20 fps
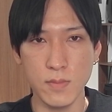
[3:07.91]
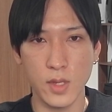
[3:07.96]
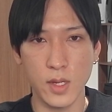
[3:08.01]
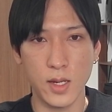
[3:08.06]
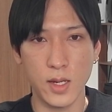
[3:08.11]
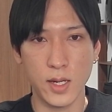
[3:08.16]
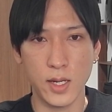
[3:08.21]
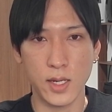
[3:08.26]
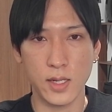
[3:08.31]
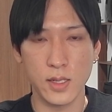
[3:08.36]

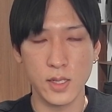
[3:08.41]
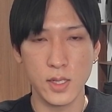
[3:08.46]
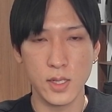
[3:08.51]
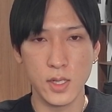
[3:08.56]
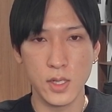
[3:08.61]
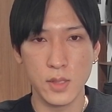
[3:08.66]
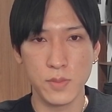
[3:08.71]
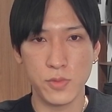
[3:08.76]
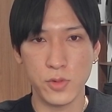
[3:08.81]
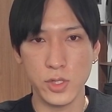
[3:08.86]
はい。
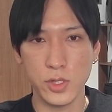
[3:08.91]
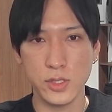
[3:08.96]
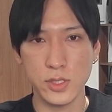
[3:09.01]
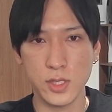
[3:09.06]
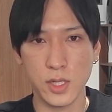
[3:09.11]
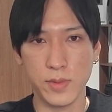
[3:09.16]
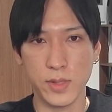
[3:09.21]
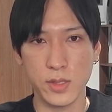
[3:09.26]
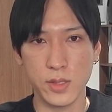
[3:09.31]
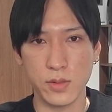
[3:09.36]

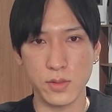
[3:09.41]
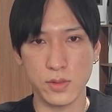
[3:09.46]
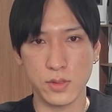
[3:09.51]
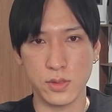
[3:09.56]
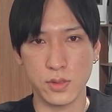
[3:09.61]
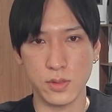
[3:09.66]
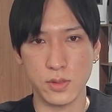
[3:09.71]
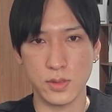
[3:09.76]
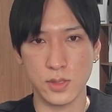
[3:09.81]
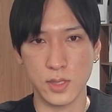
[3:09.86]
ボリンジャーバンドの中
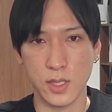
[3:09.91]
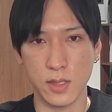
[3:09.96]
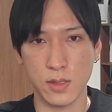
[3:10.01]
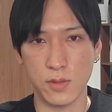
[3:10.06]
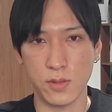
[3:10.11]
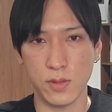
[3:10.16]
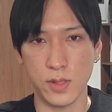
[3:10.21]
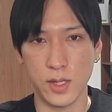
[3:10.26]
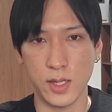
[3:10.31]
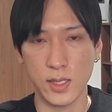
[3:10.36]
央線、こ
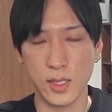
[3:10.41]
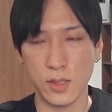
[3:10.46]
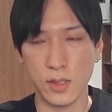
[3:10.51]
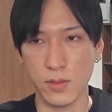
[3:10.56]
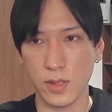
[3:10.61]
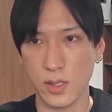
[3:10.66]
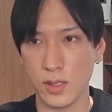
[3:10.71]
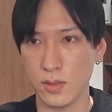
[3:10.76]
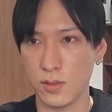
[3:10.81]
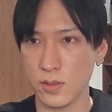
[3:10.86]
の赤の
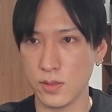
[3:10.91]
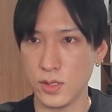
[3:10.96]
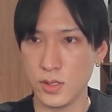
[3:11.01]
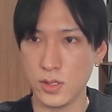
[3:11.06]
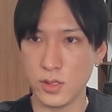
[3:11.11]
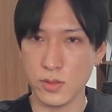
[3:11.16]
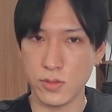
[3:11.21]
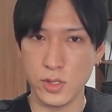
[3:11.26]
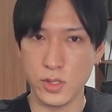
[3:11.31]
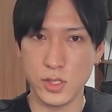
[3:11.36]
ラインと
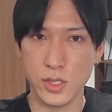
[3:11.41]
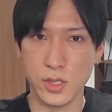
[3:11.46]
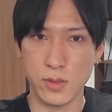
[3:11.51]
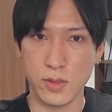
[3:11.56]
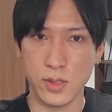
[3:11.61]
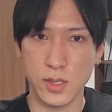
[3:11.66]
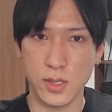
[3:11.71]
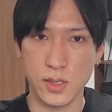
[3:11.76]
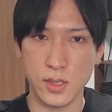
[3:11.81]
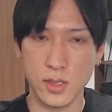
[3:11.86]
25日移動
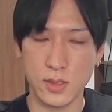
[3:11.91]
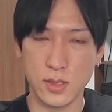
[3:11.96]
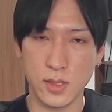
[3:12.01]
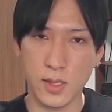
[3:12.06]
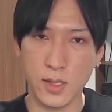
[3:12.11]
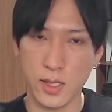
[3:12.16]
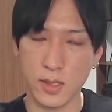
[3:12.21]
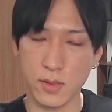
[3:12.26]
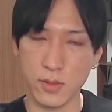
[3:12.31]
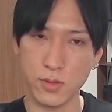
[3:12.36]
平均線
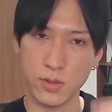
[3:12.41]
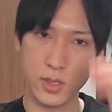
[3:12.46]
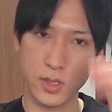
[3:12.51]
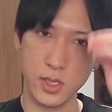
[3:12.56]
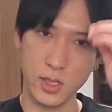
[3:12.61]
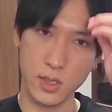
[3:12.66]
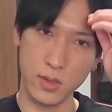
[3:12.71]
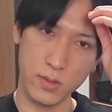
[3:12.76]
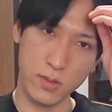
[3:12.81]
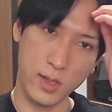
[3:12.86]
ライン、この黄
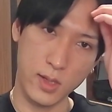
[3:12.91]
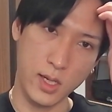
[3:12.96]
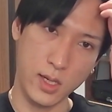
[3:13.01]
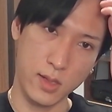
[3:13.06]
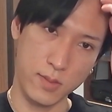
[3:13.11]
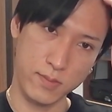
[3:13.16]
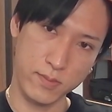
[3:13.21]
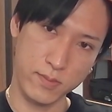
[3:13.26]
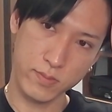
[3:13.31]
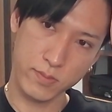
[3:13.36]
色のライン
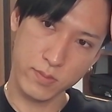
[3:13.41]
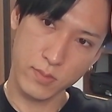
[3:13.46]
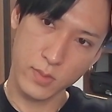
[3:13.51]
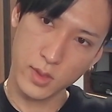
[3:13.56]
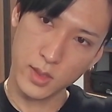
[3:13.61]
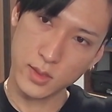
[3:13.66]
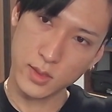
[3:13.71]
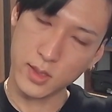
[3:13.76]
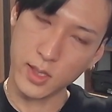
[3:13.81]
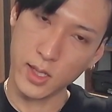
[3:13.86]
で
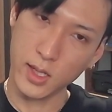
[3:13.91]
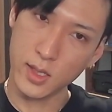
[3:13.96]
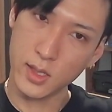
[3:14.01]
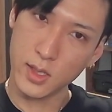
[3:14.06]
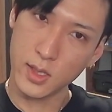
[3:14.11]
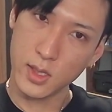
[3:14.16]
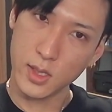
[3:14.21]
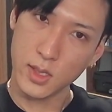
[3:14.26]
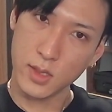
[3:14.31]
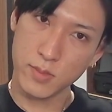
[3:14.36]
すね。
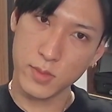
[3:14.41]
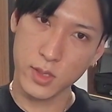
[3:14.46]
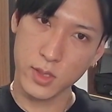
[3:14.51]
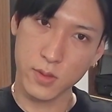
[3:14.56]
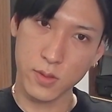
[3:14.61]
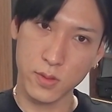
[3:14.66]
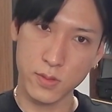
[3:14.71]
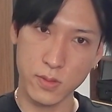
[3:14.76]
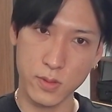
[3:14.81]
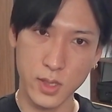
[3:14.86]
まあ、こ
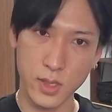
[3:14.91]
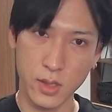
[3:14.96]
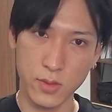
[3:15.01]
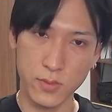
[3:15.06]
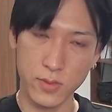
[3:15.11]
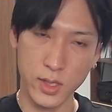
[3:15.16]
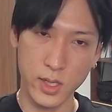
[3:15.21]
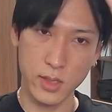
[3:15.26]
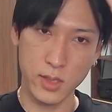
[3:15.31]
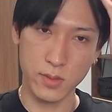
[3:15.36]
こが上
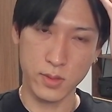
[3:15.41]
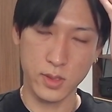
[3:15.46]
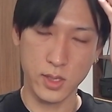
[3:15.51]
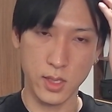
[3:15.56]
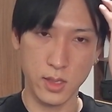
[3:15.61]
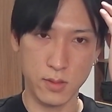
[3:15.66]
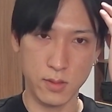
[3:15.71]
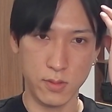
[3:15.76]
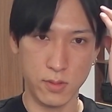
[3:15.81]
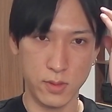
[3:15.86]
値の抵
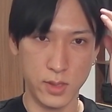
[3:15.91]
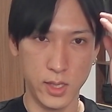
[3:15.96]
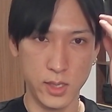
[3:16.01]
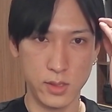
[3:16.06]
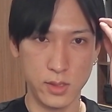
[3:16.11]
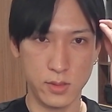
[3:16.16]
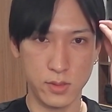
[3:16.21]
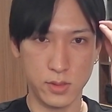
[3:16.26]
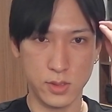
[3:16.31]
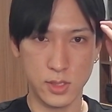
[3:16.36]
抗ライン
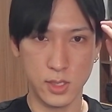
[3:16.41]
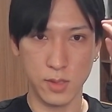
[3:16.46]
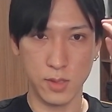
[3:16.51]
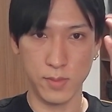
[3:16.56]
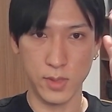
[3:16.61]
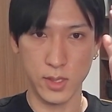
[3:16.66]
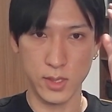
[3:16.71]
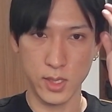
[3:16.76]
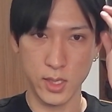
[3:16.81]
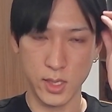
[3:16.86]
として、ま
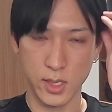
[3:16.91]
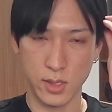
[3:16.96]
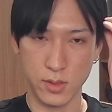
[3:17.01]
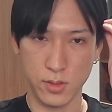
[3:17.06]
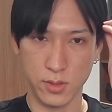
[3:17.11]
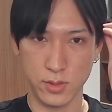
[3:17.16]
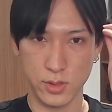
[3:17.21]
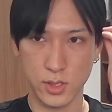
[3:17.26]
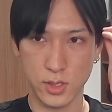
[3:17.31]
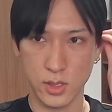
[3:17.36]
たね、あ
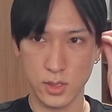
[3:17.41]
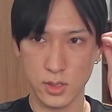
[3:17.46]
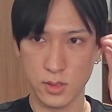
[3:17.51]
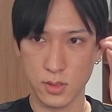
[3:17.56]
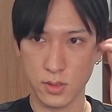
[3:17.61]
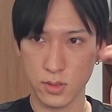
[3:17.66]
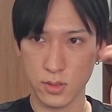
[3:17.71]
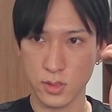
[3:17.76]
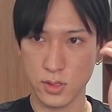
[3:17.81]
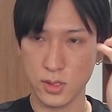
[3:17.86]
の、失
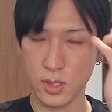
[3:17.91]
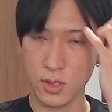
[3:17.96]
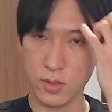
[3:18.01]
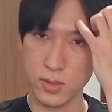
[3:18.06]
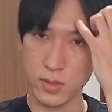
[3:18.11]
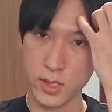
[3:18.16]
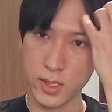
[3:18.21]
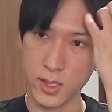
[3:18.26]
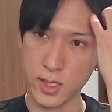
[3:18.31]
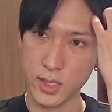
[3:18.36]
速しているよう
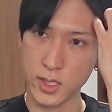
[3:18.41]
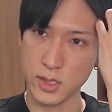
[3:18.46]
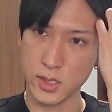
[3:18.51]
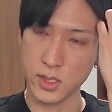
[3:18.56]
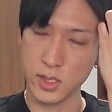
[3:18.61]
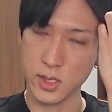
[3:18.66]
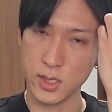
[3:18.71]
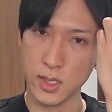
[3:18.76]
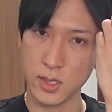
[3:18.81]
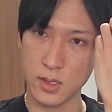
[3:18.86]
な形に
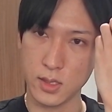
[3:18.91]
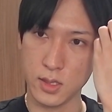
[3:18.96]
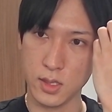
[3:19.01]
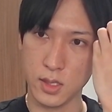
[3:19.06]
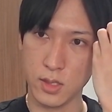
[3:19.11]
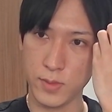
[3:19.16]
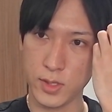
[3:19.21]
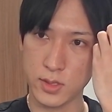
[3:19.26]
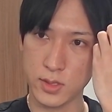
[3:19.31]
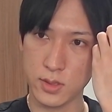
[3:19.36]
なってい
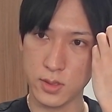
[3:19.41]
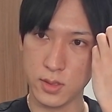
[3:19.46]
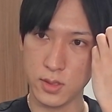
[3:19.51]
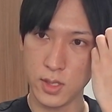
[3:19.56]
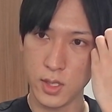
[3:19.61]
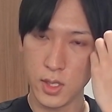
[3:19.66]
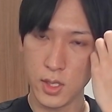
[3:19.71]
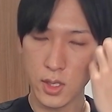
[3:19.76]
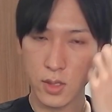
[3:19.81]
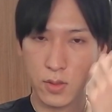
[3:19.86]
ます。
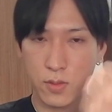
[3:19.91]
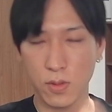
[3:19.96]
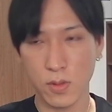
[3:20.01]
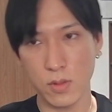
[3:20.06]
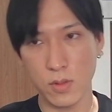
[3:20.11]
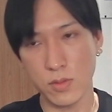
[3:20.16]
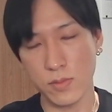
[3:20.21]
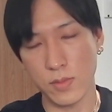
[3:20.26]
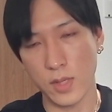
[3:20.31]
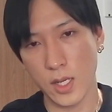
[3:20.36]
ここも
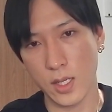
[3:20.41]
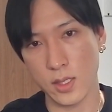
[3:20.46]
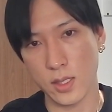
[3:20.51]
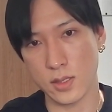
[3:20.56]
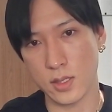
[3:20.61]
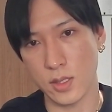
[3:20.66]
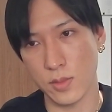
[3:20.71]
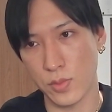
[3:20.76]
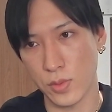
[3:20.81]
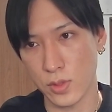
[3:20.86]
まだです
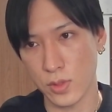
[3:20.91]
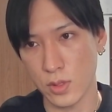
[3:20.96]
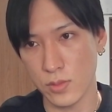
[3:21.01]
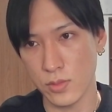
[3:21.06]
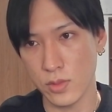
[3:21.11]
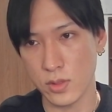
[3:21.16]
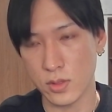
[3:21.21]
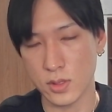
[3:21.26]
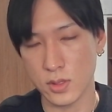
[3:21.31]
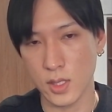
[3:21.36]
ね、ボトムを
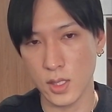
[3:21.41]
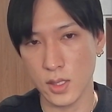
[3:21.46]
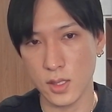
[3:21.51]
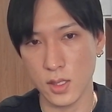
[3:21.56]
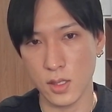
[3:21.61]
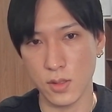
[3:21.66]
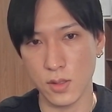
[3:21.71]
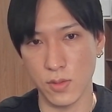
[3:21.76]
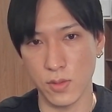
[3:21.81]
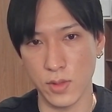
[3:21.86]
つけてる
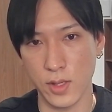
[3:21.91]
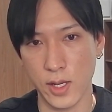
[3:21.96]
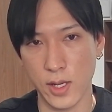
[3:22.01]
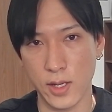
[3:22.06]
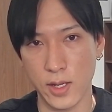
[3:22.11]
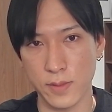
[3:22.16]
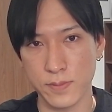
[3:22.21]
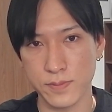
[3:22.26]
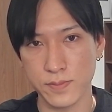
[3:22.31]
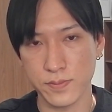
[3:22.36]
ような、
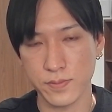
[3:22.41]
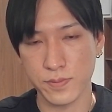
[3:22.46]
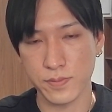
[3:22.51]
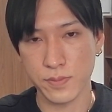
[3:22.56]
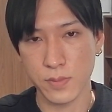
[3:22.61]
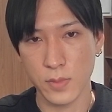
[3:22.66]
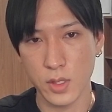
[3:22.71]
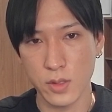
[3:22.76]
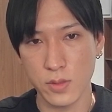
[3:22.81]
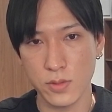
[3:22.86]

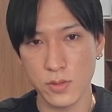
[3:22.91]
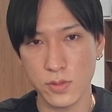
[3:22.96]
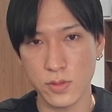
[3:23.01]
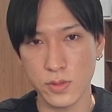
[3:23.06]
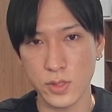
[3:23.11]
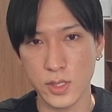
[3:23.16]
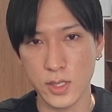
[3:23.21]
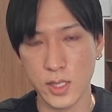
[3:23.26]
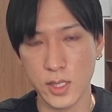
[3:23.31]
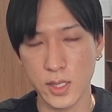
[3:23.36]
動き
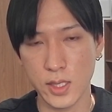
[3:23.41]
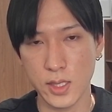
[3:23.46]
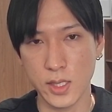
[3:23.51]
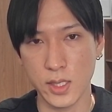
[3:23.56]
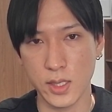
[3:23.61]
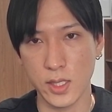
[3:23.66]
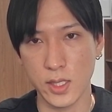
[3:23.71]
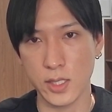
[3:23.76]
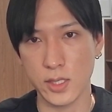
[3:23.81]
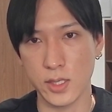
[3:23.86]
方では
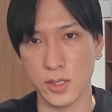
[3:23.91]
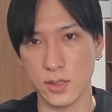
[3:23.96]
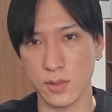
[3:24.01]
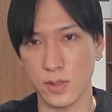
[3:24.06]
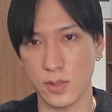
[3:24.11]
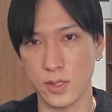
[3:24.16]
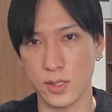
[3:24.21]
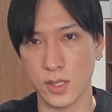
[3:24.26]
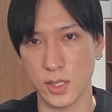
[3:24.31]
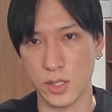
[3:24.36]
ないですよね。
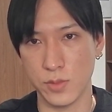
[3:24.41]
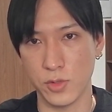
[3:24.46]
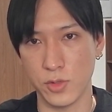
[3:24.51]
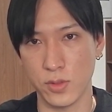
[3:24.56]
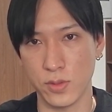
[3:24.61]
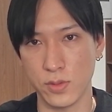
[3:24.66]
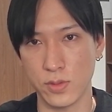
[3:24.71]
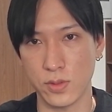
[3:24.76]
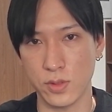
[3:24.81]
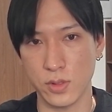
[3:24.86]
先物の
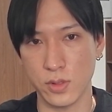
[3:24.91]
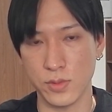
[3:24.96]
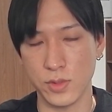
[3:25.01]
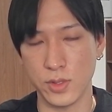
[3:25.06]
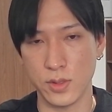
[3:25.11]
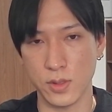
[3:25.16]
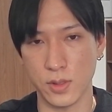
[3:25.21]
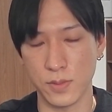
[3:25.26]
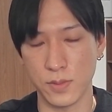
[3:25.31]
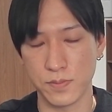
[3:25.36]
動きを見る
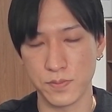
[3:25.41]
と。